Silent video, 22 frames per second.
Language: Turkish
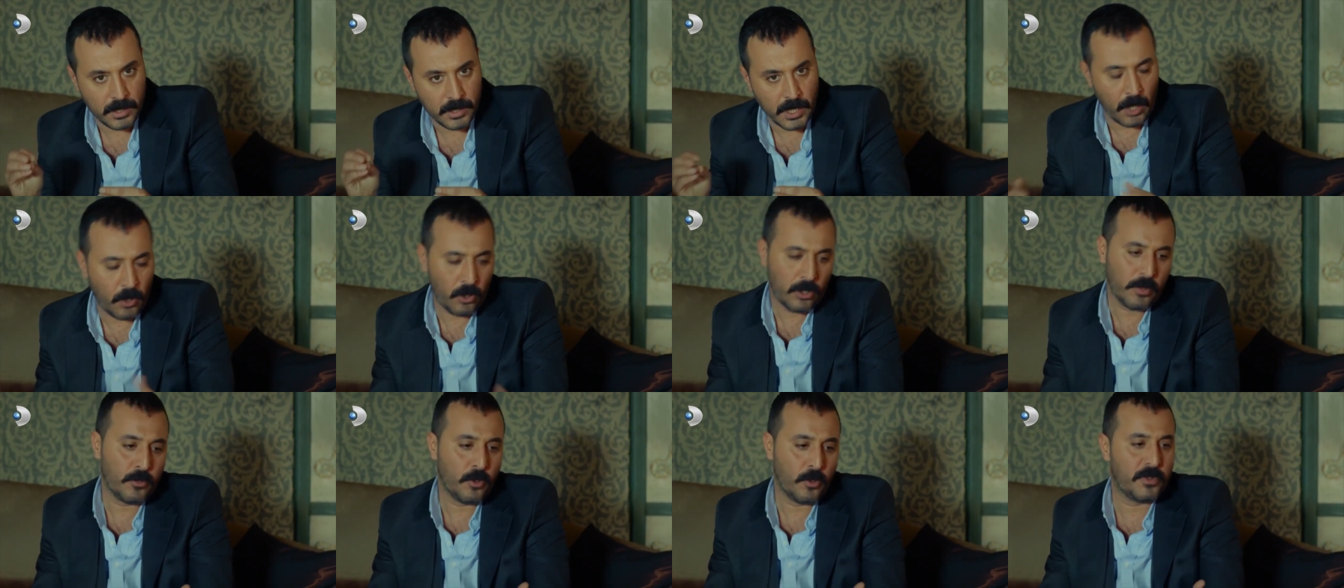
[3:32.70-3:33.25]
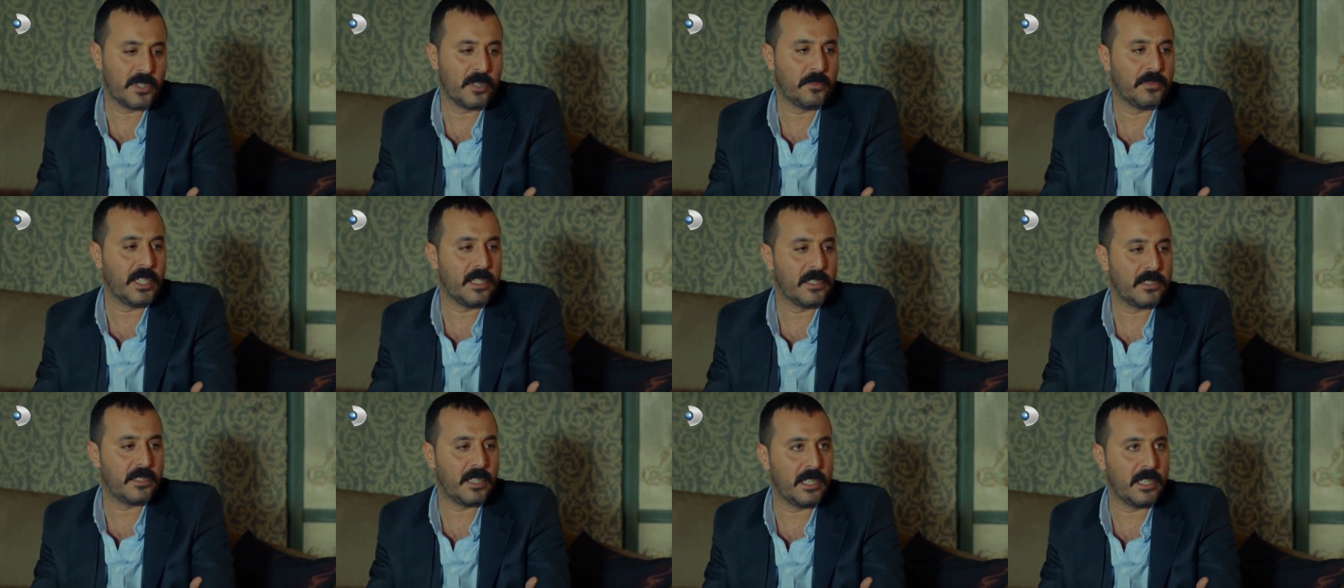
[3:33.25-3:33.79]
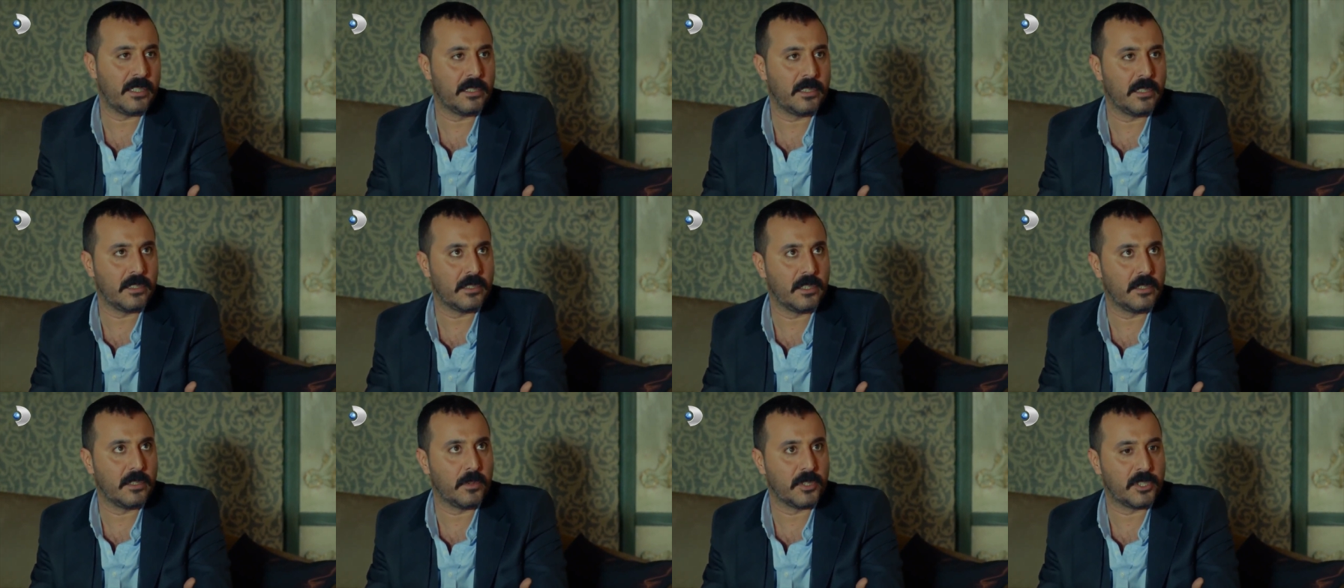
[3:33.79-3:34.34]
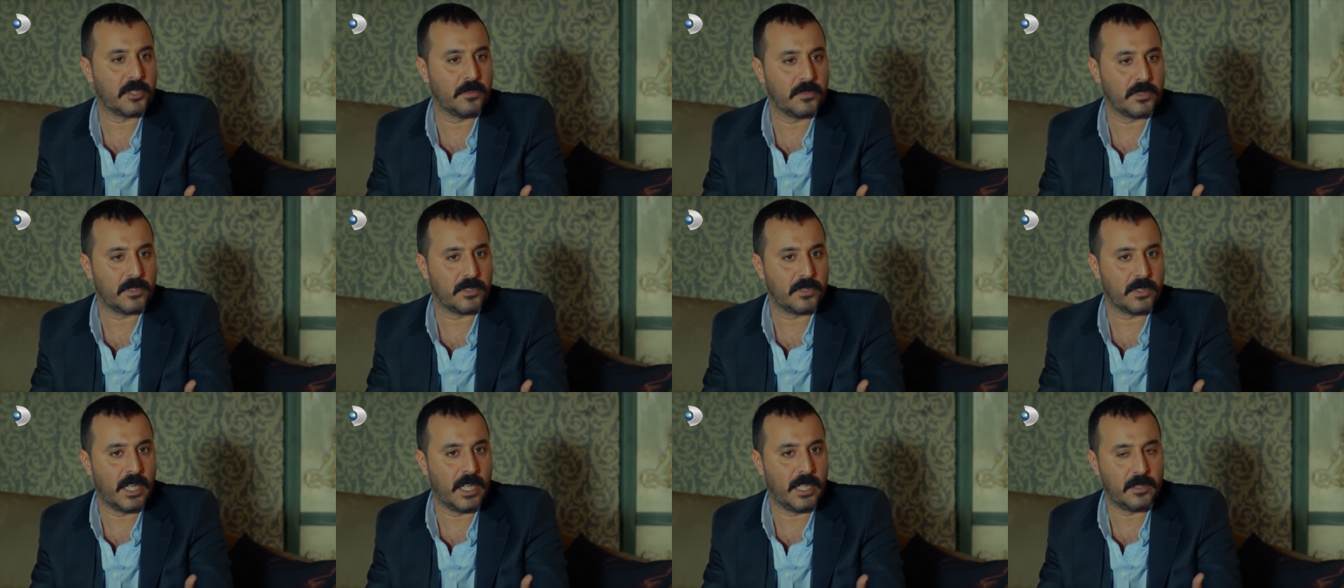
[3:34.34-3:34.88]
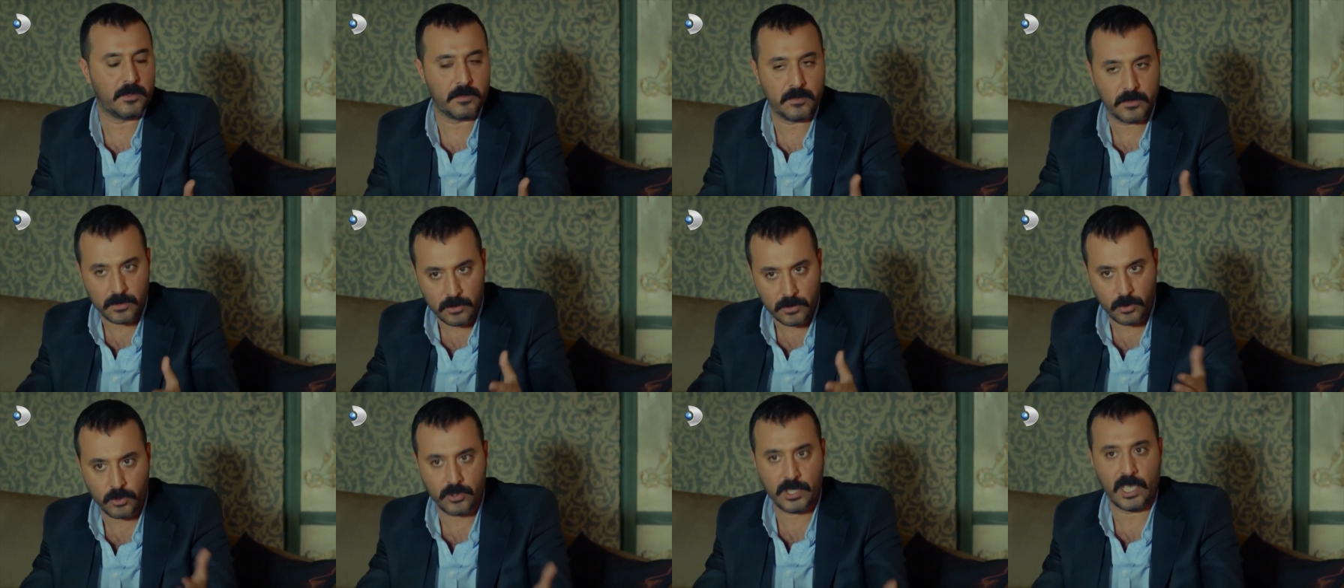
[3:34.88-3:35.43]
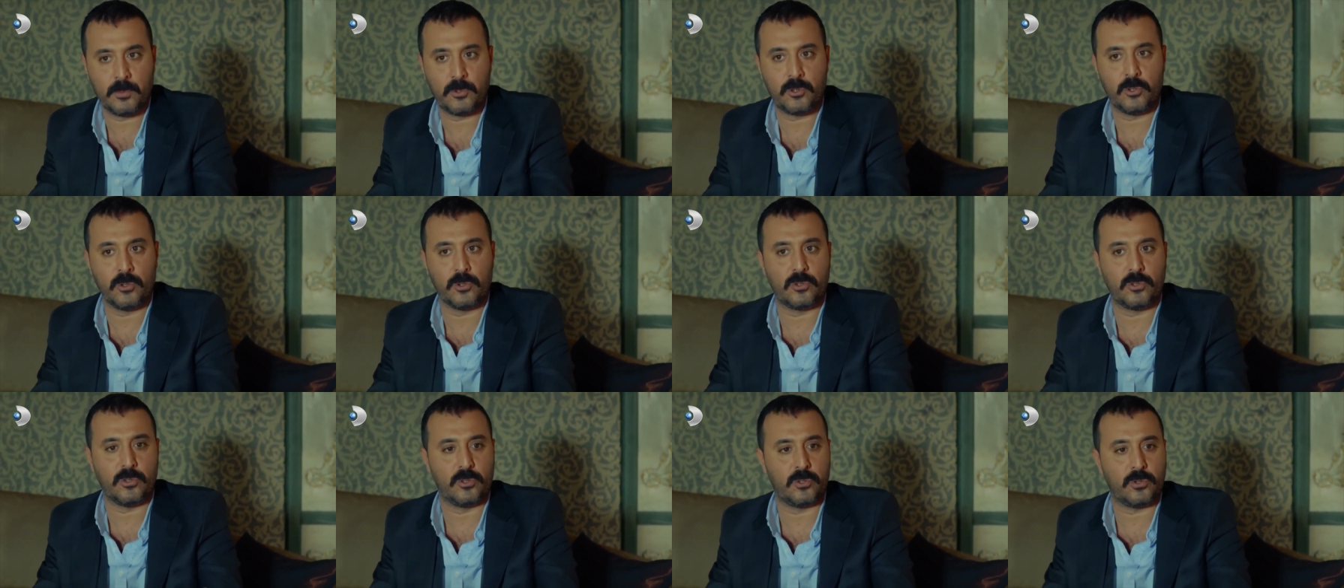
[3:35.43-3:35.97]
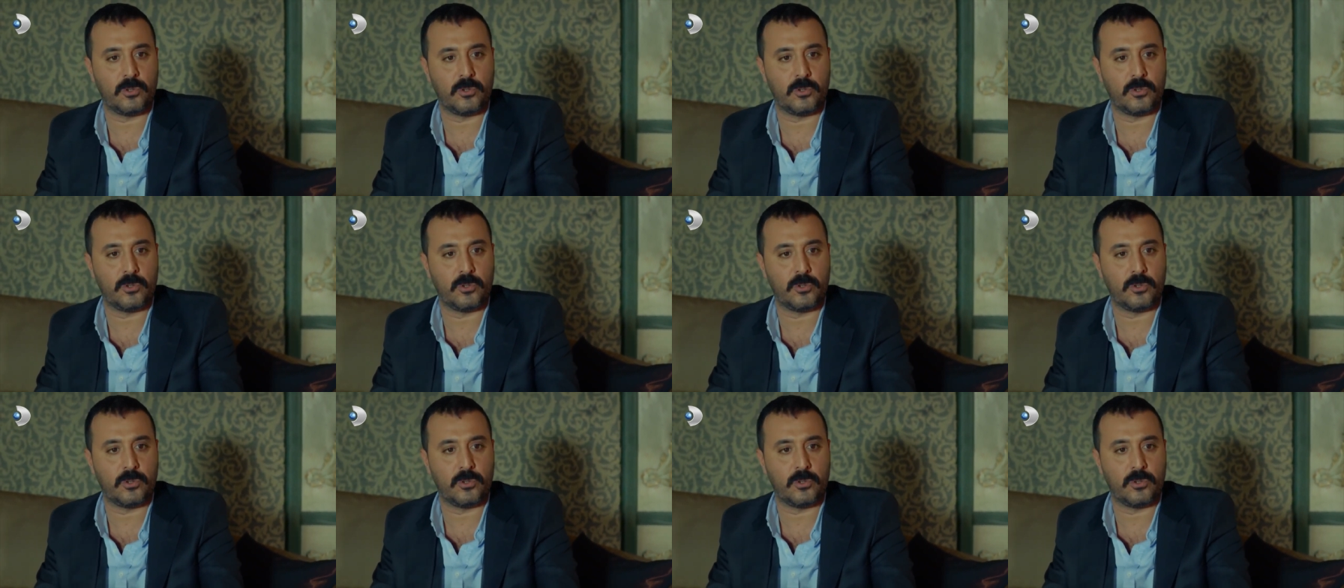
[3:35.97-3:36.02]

Ya oğlum bu bizim deniz değil yılbaşımız. Yani güzel bir şey olsun